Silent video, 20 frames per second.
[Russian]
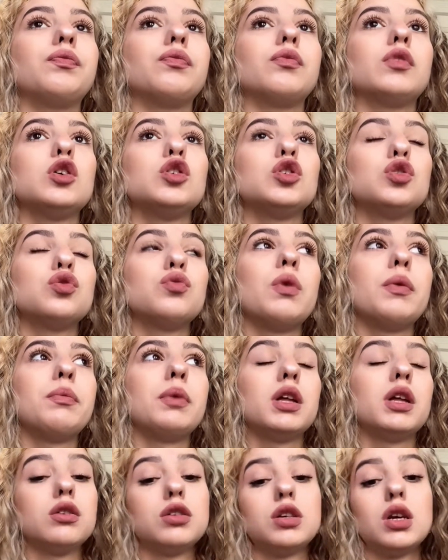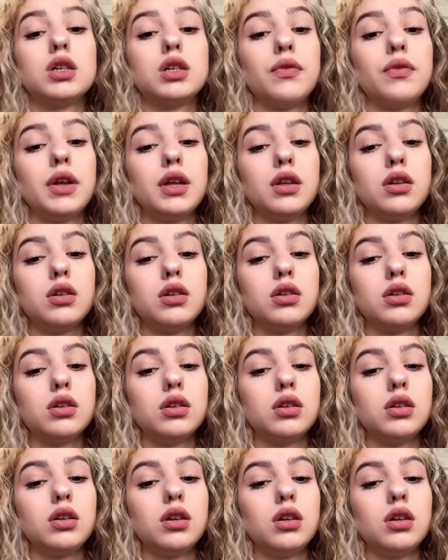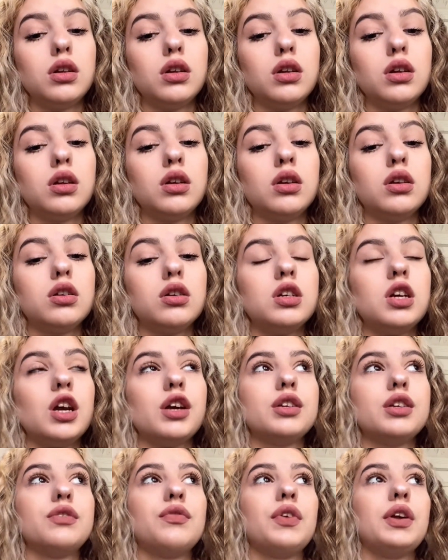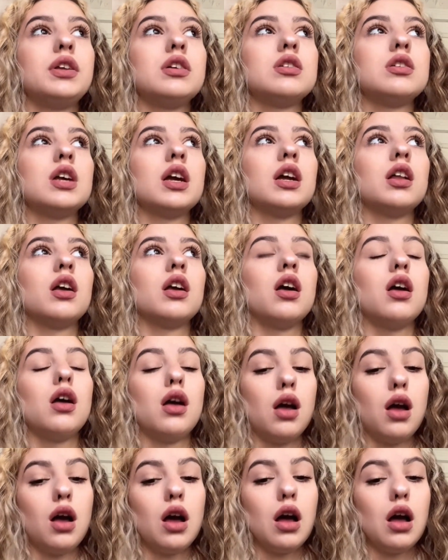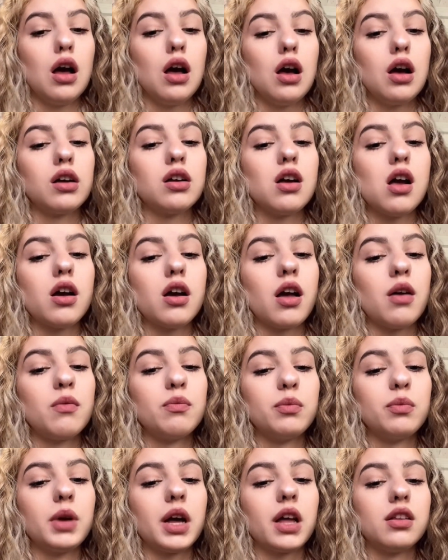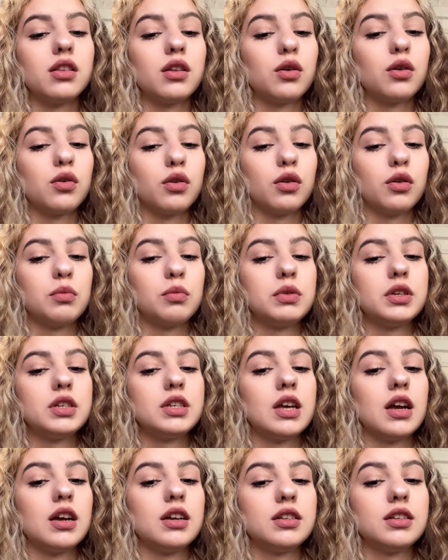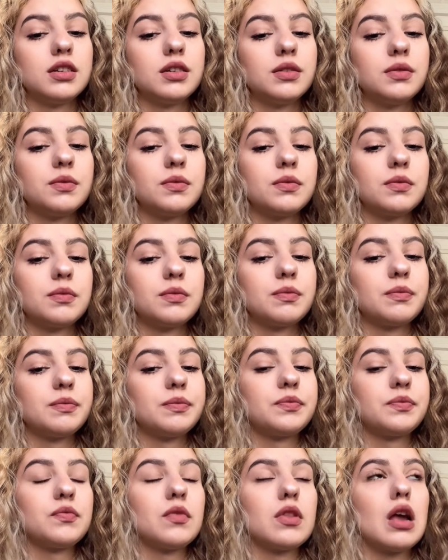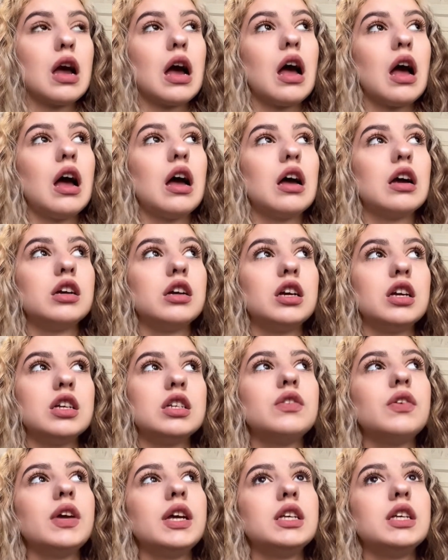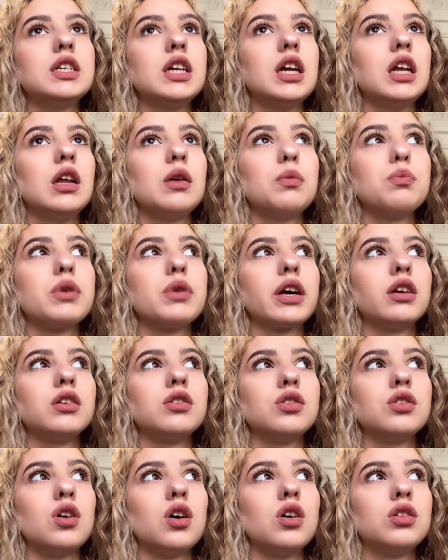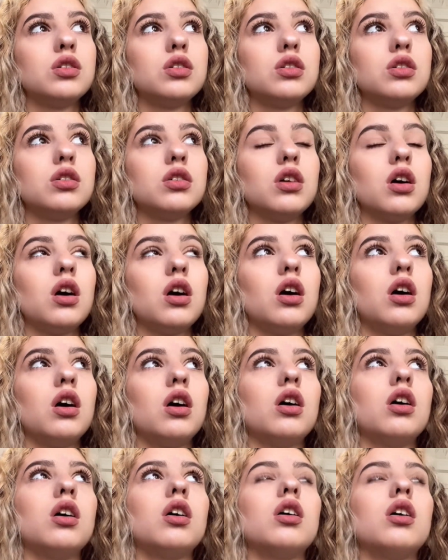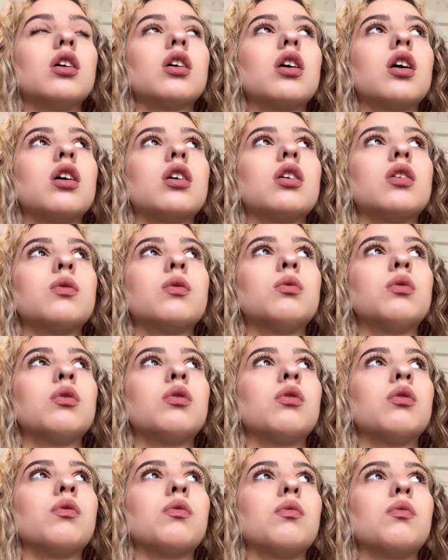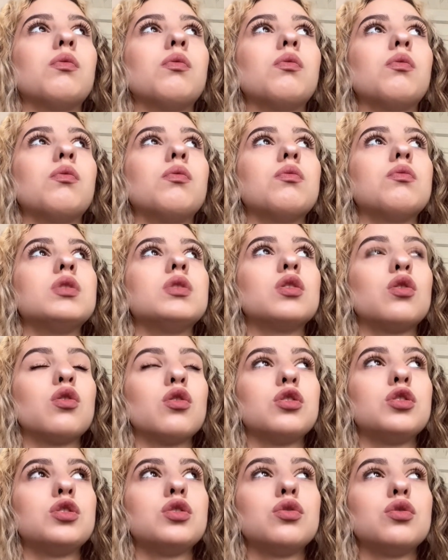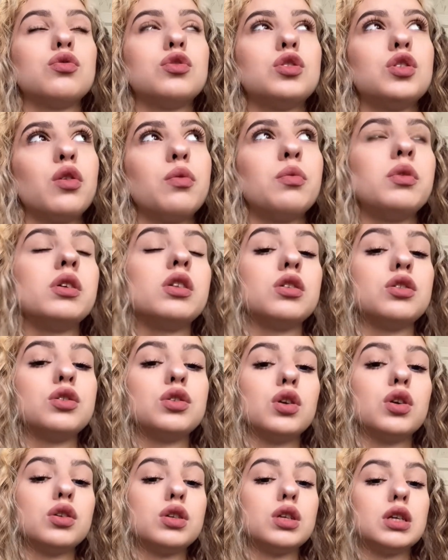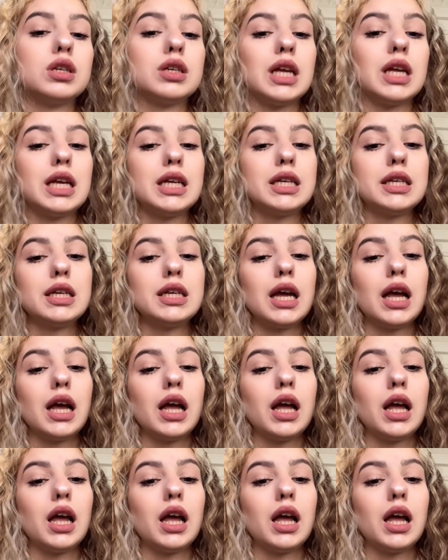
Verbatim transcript: Жду момент, сейчас две, сейчас две недели. Харам, брат, такое писать. Сейчас две недели пройдет, как его закончится учеба, начнется сессия.